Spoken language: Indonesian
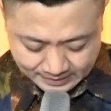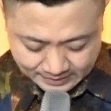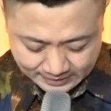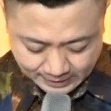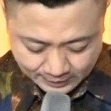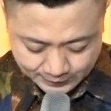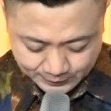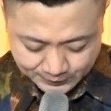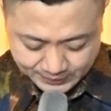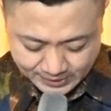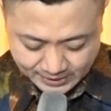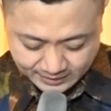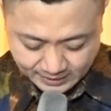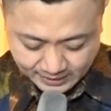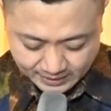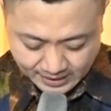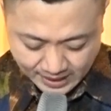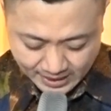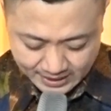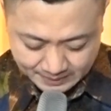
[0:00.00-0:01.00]
Lalu
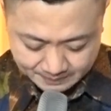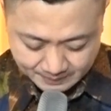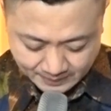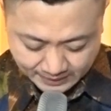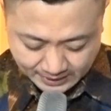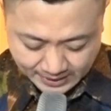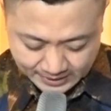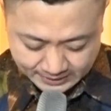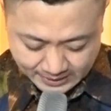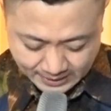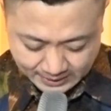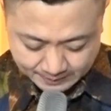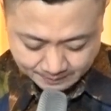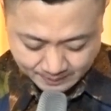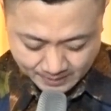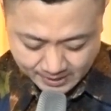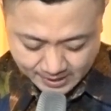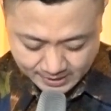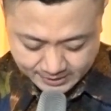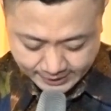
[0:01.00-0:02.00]
Nathanael berkata
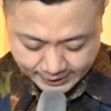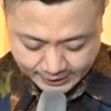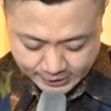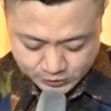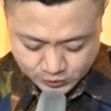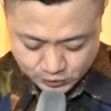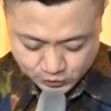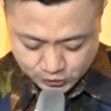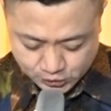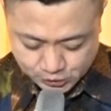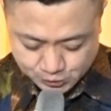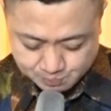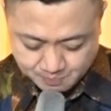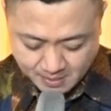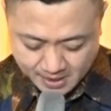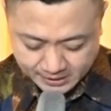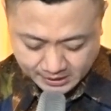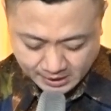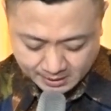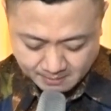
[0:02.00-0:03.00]
kepada Yesus,
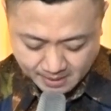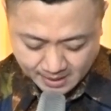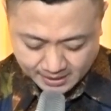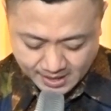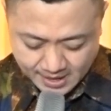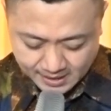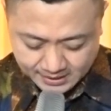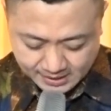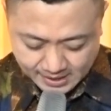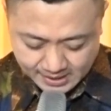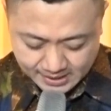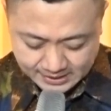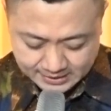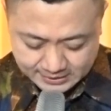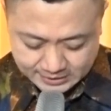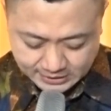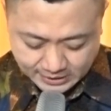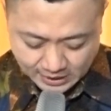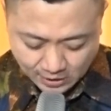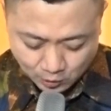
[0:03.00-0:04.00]
bagaimanakah
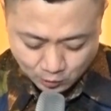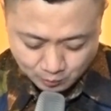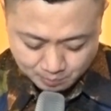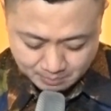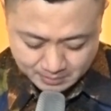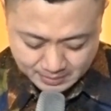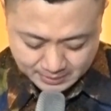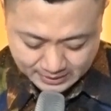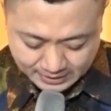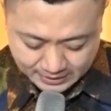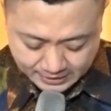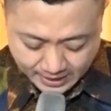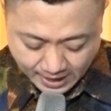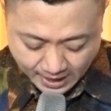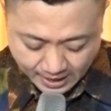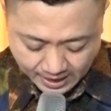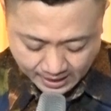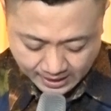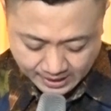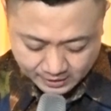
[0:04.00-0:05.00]
engkau
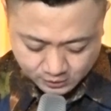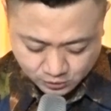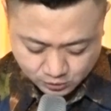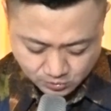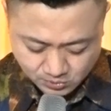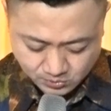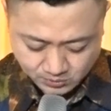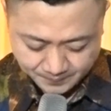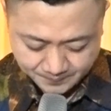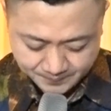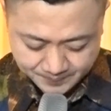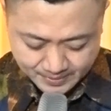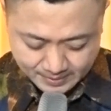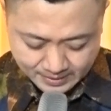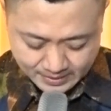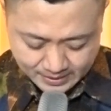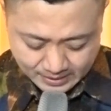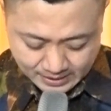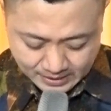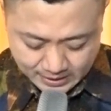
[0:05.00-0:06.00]
mengenal aku?
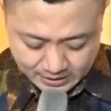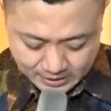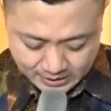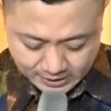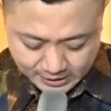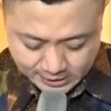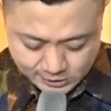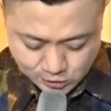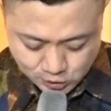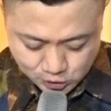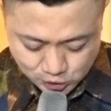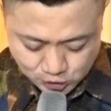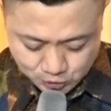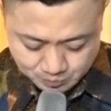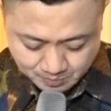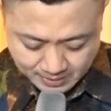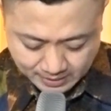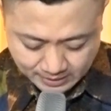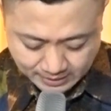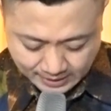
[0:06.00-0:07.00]
Yesus
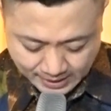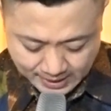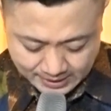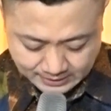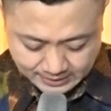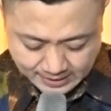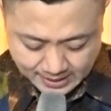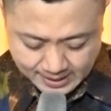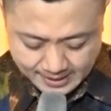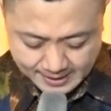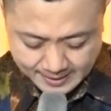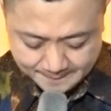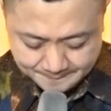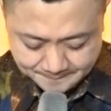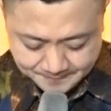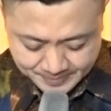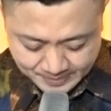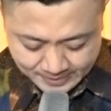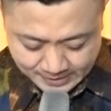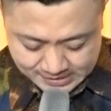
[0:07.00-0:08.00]
berkata,
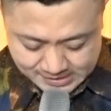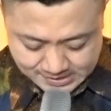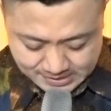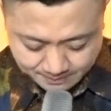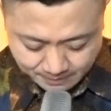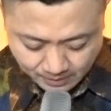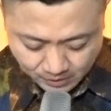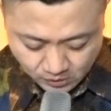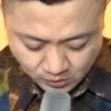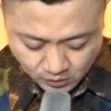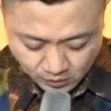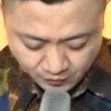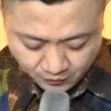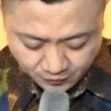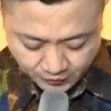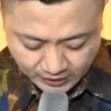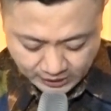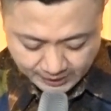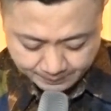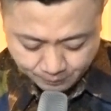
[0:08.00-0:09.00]
sebelum
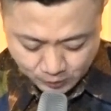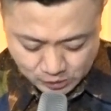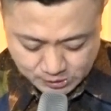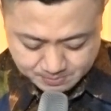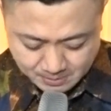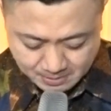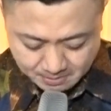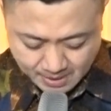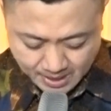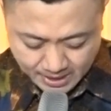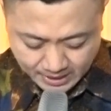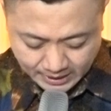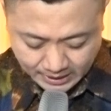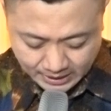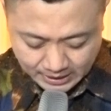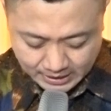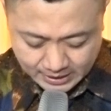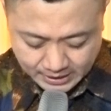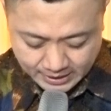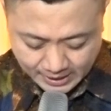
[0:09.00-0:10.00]
Filipus
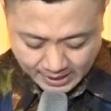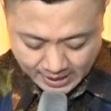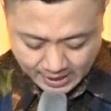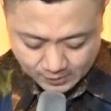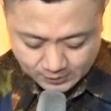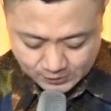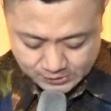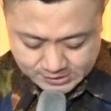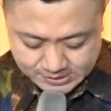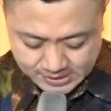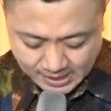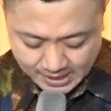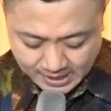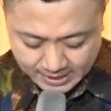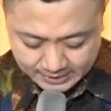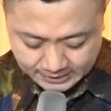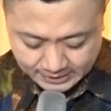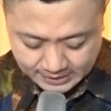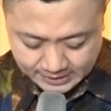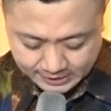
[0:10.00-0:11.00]
memanggil engkau
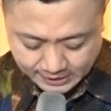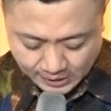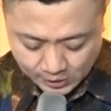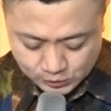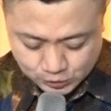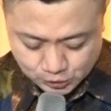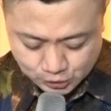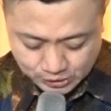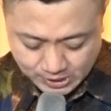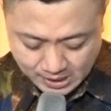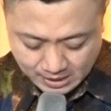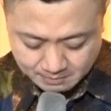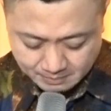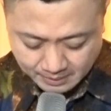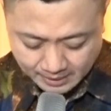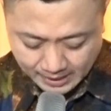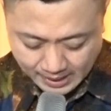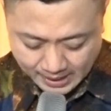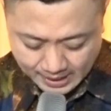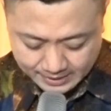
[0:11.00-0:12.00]
saat engkau sedang
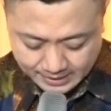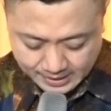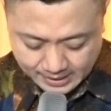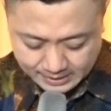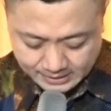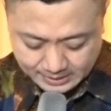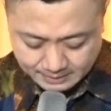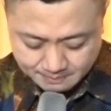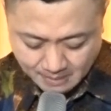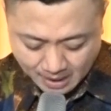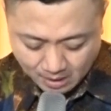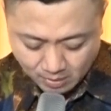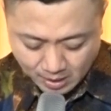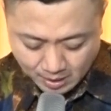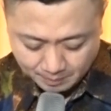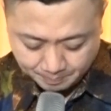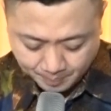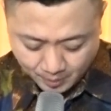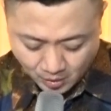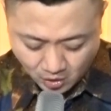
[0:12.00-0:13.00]
berada di
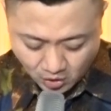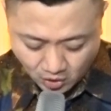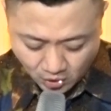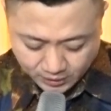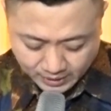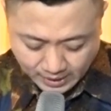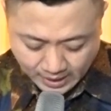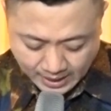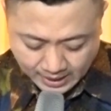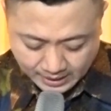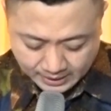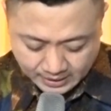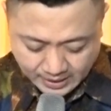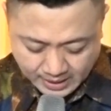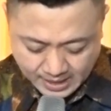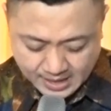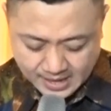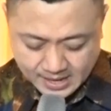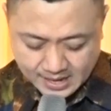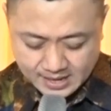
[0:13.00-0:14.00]
bawah pohon
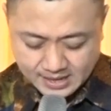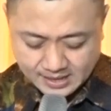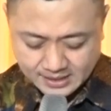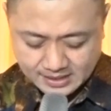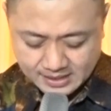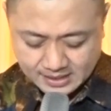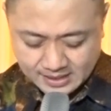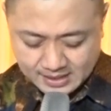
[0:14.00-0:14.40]
ara,